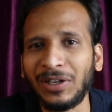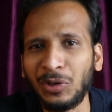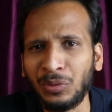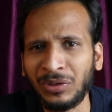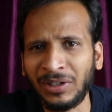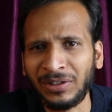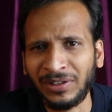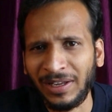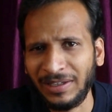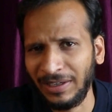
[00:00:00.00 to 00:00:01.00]
सारे
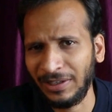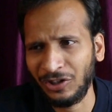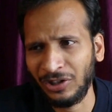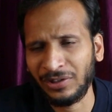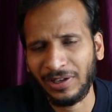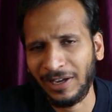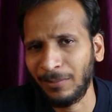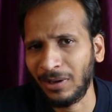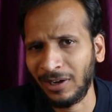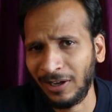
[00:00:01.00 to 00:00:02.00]
यूजर्स ने ये चीज
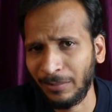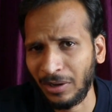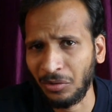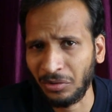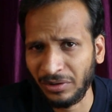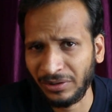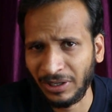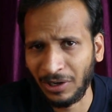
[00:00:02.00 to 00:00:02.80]
एक बार ना एक बार नोटिस